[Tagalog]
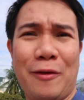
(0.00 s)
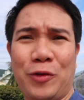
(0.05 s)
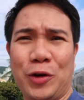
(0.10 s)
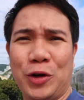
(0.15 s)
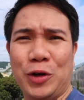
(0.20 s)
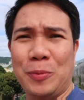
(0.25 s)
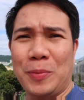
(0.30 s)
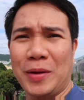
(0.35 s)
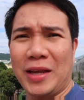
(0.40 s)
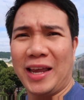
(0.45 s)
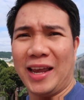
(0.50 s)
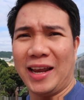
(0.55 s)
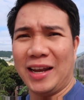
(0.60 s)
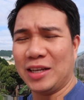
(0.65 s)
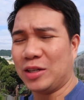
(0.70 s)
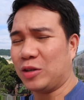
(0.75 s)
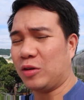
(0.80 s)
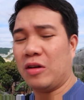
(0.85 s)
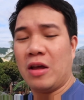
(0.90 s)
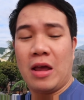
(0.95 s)
effort yung
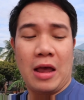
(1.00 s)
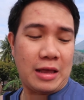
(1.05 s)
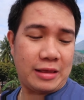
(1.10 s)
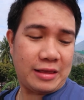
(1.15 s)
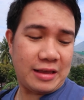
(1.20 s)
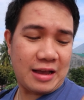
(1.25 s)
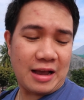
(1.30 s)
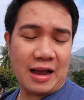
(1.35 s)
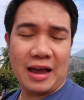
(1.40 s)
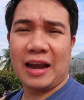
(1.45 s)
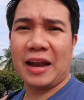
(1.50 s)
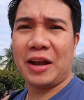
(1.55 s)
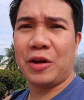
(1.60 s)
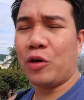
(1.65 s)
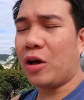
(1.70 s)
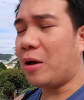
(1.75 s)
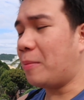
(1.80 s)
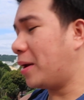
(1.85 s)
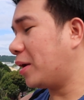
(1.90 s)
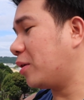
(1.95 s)
pag-English ko. Tangalay
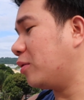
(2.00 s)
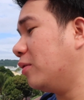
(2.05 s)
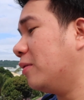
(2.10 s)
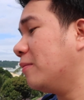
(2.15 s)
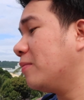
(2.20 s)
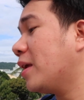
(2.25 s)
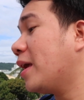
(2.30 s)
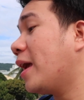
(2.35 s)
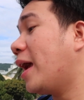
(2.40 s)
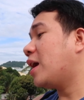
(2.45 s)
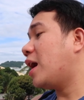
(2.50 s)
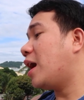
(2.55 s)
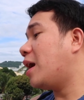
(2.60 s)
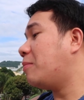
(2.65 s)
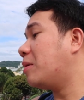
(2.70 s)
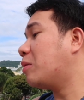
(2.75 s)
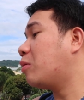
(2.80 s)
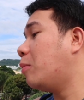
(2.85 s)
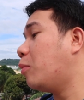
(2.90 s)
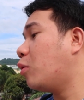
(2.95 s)
yung kamay ko. Uh, ah,
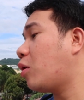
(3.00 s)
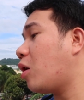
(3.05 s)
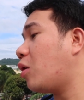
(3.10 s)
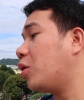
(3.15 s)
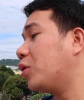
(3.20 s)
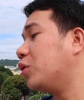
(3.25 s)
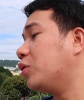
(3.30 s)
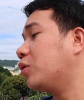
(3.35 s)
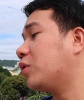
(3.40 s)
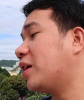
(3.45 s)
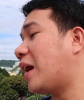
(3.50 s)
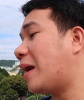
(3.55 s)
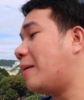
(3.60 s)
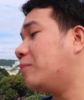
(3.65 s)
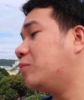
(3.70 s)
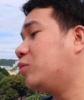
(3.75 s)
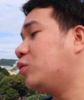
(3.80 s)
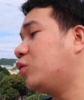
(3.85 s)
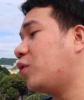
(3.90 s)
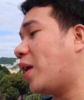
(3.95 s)
magbubook ako ng
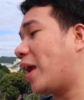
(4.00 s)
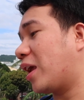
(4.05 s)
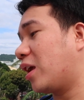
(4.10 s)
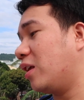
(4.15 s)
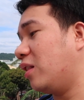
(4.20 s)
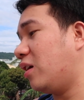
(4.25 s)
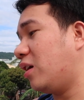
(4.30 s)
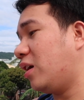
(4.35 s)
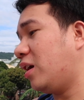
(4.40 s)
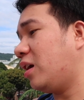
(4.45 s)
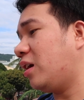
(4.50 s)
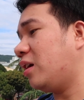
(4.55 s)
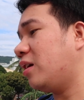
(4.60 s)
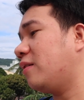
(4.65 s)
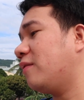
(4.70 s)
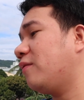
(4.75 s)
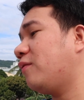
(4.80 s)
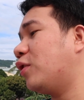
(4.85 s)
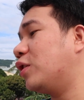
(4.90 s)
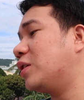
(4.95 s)
Grab regular
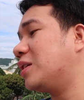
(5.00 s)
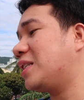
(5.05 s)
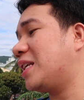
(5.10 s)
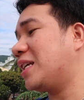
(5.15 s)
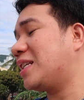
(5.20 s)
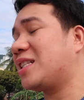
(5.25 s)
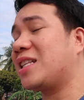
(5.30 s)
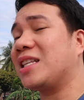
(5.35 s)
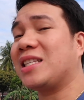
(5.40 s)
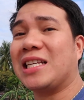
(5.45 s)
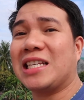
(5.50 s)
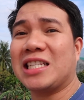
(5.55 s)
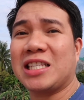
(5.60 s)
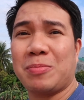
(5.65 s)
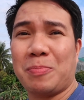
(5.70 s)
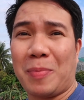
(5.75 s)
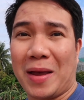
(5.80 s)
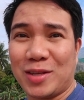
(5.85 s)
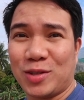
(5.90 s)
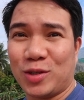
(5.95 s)
for 66
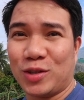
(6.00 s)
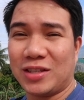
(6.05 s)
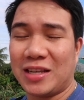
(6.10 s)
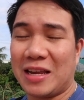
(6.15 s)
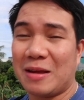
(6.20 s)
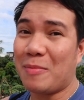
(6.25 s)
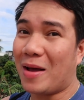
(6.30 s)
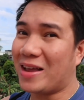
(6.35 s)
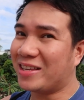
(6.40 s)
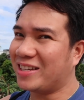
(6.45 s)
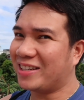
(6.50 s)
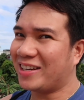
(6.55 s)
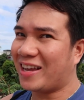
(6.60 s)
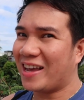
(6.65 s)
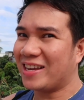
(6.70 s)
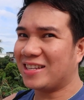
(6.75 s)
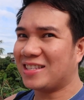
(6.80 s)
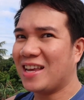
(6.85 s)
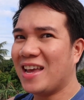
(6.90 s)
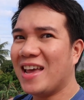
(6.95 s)
pesos. Imagine
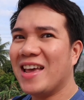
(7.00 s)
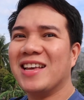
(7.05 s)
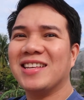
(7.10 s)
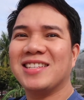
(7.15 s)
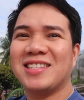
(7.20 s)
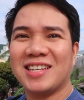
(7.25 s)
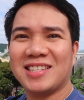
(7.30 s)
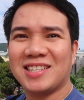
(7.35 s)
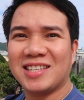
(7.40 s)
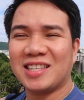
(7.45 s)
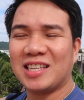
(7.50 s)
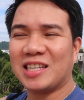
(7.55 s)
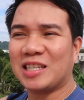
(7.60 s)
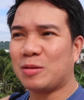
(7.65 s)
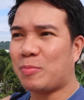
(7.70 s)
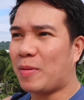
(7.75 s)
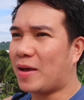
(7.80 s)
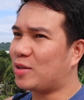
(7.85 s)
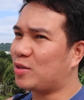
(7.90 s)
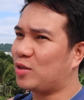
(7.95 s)
guys,
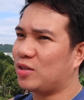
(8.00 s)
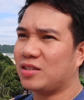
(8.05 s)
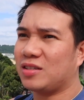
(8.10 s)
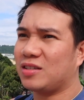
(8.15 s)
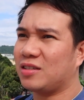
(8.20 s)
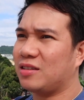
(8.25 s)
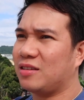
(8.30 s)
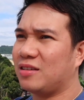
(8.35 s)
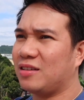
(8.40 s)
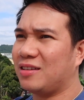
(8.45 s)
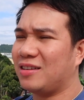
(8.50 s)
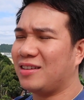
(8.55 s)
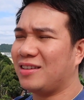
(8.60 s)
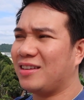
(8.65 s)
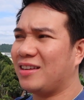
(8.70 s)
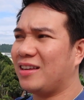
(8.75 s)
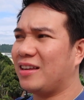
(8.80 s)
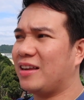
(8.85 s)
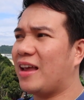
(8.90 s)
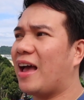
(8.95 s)
66 pesos.
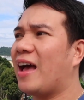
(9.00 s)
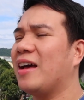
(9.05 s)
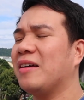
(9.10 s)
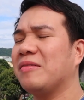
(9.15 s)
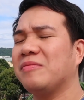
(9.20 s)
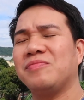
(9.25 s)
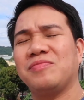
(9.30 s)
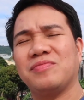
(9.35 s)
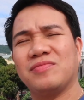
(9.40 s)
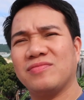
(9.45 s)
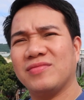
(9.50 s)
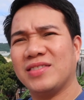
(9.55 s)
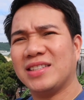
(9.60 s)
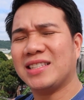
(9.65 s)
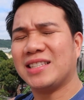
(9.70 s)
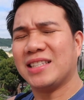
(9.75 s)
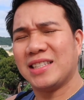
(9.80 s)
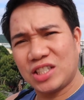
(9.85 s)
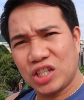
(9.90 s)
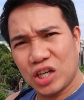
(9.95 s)
Yeah.
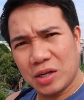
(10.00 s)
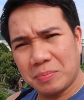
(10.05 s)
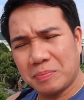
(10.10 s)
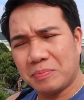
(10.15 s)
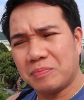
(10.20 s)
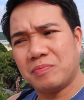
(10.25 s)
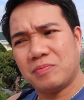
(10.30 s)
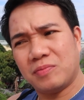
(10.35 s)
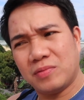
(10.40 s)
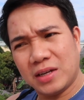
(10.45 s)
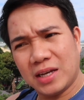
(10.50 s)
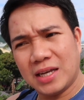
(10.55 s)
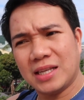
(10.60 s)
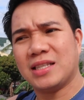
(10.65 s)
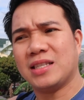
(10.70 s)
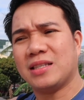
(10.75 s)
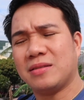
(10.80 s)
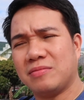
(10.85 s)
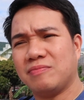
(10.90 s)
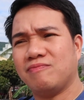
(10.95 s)
It's cheap.
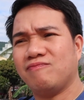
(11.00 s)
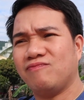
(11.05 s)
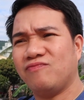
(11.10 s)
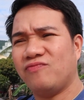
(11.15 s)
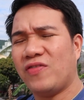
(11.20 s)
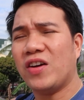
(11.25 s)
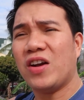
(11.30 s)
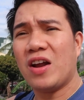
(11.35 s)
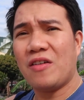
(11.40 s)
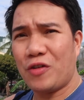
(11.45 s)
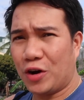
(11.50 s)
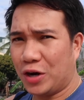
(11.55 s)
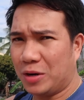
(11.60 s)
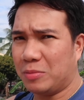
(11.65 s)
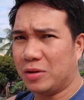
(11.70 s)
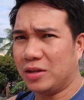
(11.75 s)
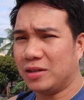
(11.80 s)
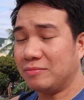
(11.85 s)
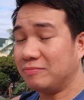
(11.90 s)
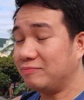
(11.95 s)
It's very
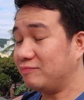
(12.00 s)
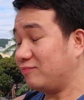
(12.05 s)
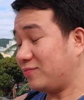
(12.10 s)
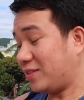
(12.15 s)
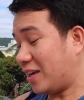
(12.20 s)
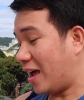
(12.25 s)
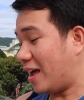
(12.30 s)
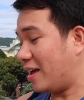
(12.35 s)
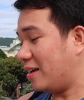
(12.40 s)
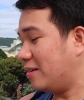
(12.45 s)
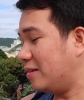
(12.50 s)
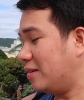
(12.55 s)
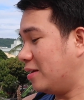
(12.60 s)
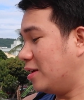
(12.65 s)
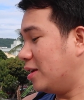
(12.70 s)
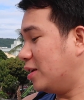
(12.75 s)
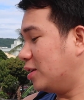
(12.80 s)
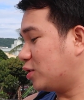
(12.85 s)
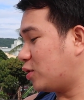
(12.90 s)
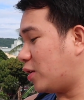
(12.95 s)
affordable. Yeah.
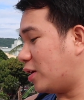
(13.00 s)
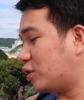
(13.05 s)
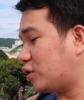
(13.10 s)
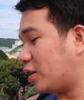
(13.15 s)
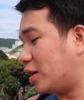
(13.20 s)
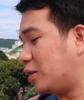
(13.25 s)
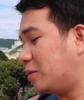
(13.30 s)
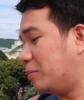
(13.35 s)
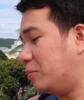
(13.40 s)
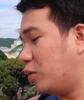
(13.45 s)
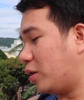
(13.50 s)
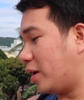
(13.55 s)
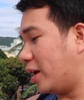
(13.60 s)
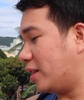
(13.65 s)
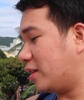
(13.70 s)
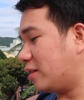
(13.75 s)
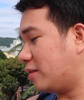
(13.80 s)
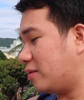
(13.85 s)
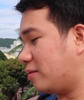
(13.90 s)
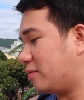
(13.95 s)
So I'll try to book
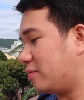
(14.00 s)
it.